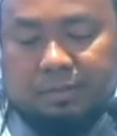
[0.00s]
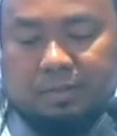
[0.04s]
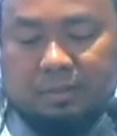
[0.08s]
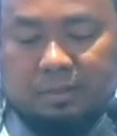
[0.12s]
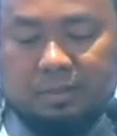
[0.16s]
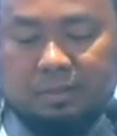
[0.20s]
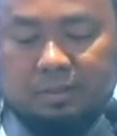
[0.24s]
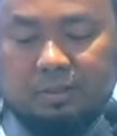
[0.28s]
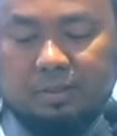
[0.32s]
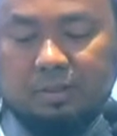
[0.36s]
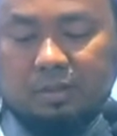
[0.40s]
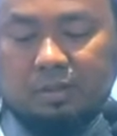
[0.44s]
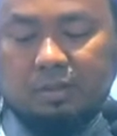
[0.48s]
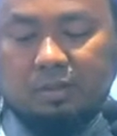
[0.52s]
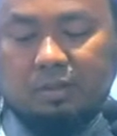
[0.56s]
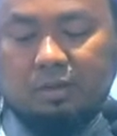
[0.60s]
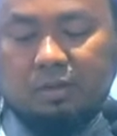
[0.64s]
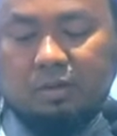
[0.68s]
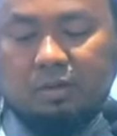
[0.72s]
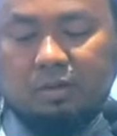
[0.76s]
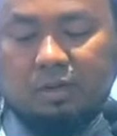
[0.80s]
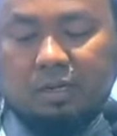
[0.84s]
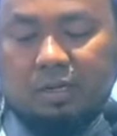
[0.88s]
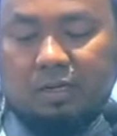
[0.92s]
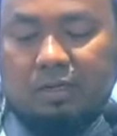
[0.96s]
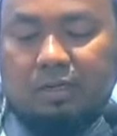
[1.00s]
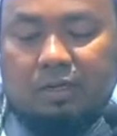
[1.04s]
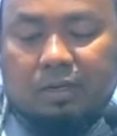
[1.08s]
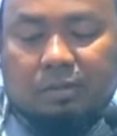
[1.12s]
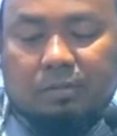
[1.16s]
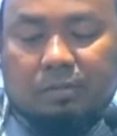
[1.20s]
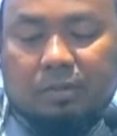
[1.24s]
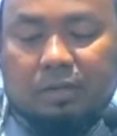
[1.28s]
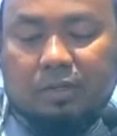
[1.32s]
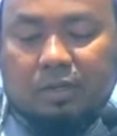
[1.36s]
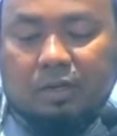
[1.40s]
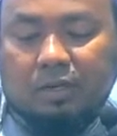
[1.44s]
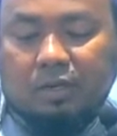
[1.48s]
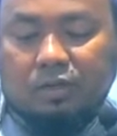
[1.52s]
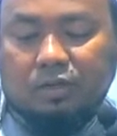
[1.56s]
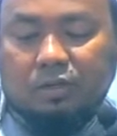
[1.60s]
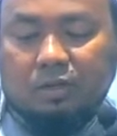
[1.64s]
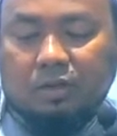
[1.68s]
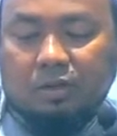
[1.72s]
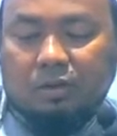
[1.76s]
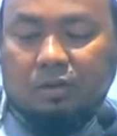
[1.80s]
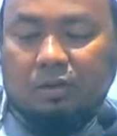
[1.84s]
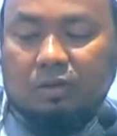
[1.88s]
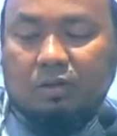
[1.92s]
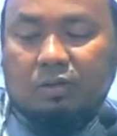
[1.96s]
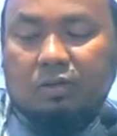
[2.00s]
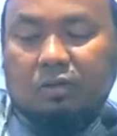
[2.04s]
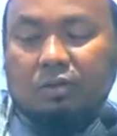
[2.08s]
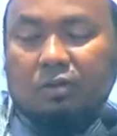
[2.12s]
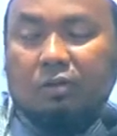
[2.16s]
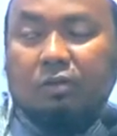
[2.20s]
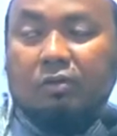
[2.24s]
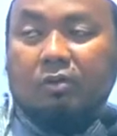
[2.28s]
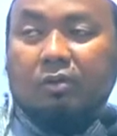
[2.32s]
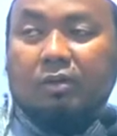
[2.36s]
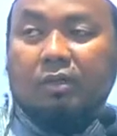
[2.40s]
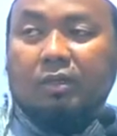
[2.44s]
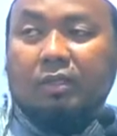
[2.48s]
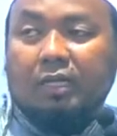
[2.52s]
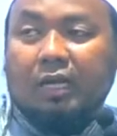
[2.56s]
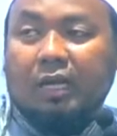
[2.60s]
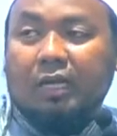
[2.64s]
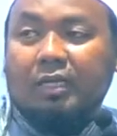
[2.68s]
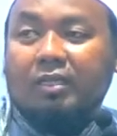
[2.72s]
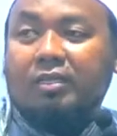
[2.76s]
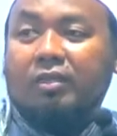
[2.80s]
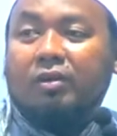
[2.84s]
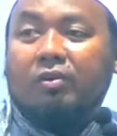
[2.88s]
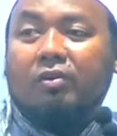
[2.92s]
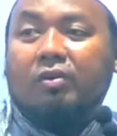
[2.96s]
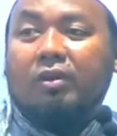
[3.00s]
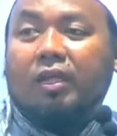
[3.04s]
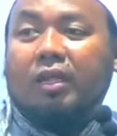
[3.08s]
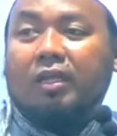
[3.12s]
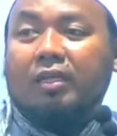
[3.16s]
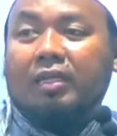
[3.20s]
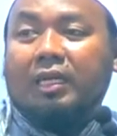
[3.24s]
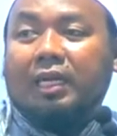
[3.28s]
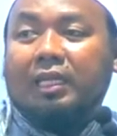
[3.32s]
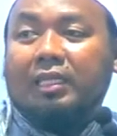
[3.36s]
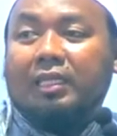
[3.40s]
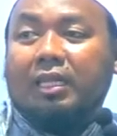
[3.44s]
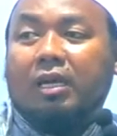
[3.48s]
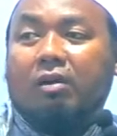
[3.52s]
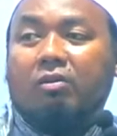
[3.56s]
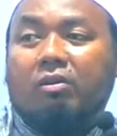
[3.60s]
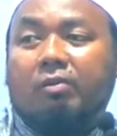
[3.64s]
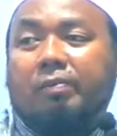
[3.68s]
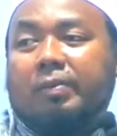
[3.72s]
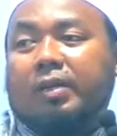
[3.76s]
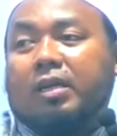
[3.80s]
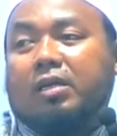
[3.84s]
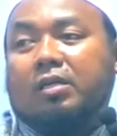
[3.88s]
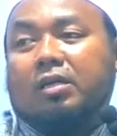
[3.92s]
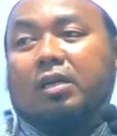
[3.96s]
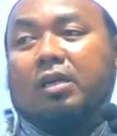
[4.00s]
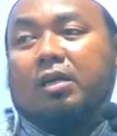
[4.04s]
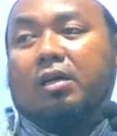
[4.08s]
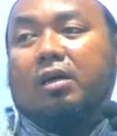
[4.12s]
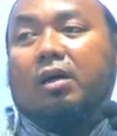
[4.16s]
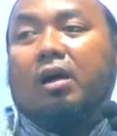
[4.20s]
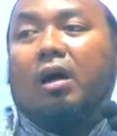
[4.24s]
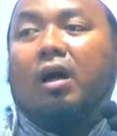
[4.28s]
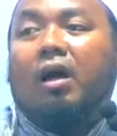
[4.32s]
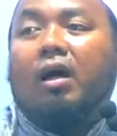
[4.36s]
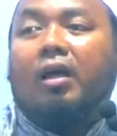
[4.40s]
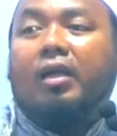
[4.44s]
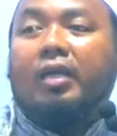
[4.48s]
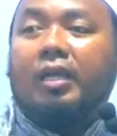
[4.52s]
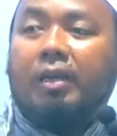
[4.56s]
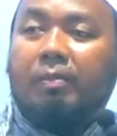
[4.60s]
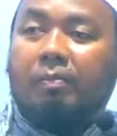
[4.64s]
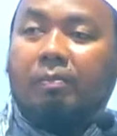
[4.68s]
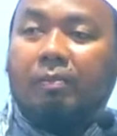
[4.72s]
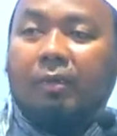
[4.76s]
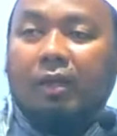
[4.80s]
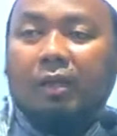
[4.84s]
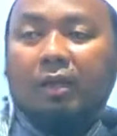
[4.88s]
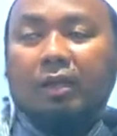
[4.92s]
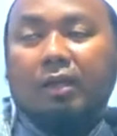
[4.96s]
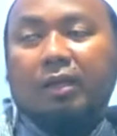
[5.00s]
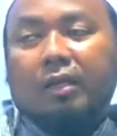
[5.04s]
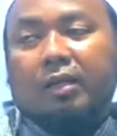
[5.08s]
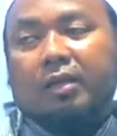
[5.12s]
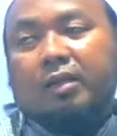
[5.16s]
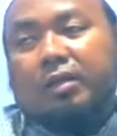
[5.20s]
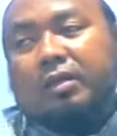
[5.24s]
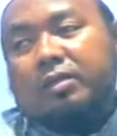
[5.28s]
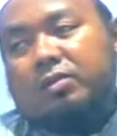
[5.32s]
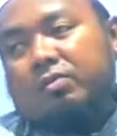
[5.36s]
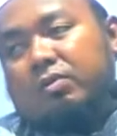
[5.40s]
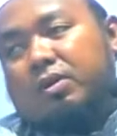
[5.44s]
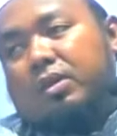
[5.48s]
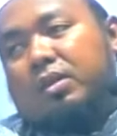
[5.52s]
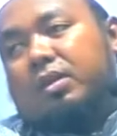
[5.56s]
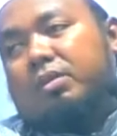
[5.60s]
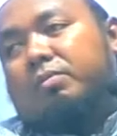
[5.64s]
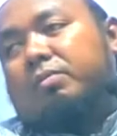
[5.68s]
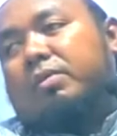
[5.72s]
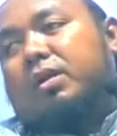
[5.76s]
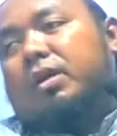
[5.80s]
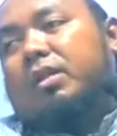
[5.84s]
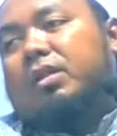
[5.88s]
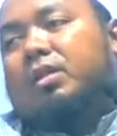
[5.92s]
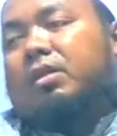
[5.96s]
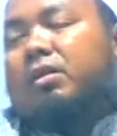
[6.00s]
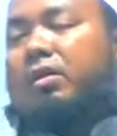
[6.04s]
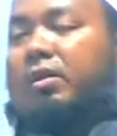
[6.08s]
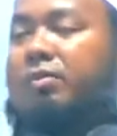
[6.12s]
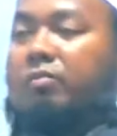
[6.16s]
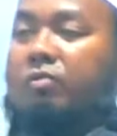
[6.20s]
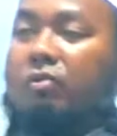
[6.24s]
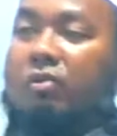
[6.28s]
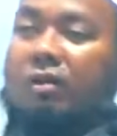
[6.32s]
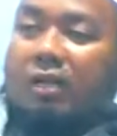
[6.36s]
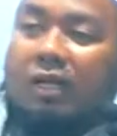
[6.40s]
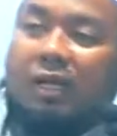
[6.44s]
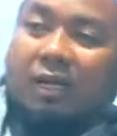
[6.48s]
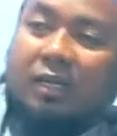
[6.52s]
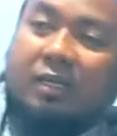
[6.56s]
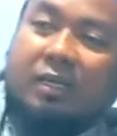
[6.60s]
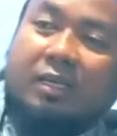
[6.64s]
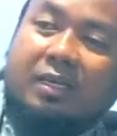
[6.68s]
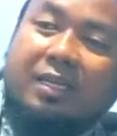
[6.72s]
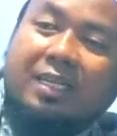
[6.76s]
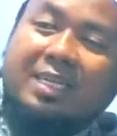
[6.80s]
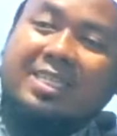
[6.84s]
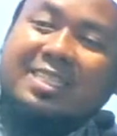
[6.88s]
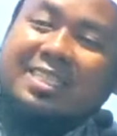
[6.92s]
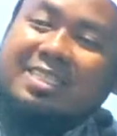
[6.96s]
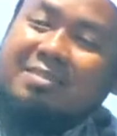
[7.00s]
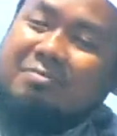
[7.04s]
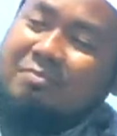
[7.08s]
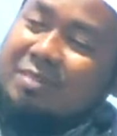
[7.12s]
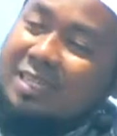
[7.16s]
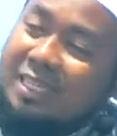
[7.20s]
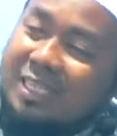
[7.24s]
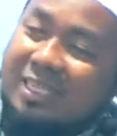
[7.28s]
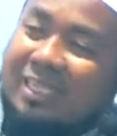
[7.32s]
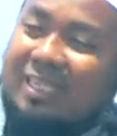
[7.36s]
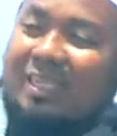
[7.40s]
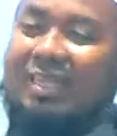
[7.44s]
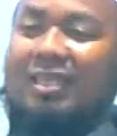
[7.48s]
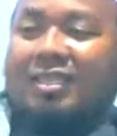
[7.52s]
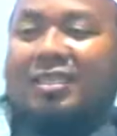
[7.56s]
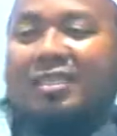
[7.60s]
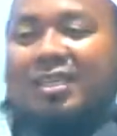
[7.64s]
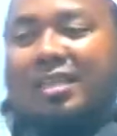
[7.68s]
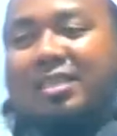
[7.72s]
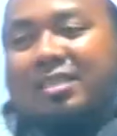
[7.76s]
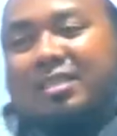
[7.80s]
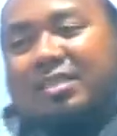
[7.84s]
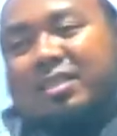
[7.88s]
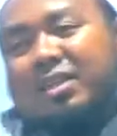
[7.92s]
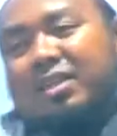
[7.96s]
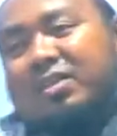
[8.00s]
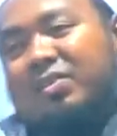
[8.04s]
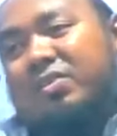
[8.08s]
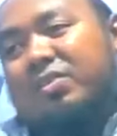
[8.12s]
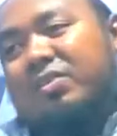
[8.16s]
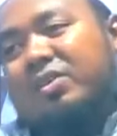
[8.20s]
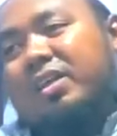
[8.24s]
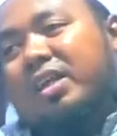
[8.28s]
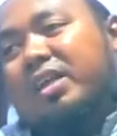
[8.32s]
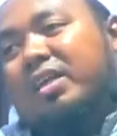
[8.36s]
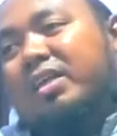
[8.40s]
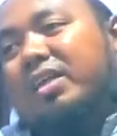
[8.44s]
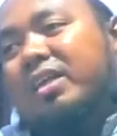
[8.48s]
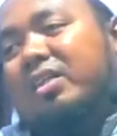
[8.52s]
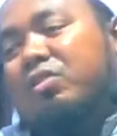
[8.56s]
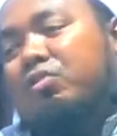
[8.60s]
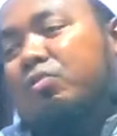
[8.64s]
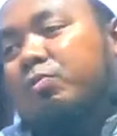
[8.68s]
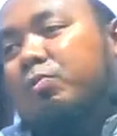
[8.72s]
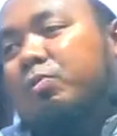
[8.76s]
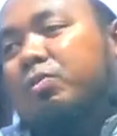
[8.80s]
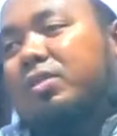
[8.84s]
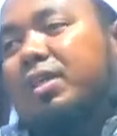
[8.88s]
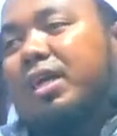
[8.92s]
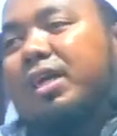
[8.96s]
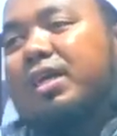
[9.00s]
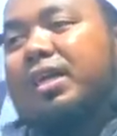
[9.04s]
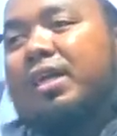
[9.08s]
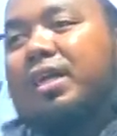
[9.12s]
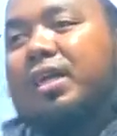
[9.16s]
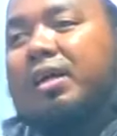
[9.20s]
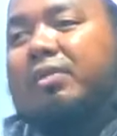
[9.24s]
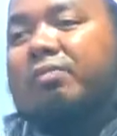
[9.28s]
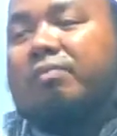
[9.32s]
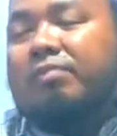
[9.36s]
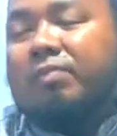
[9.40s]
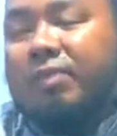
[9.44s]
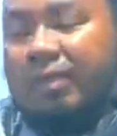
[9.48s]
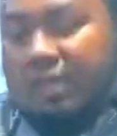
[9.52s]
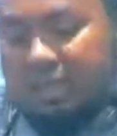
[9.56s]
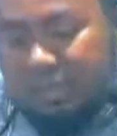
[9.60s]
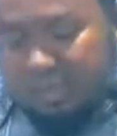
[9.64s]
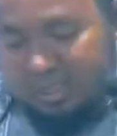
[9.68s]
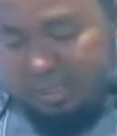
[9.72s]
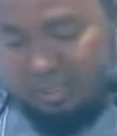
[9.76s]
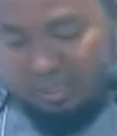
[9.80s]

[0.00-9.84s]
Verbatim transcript: Istikharah ada penjelasan dari cocok. Ada orang yang mengetahui perkara gaib kecuali bi Allah ibu kaki Sebagian kecil orang itu pun tak kira kapit.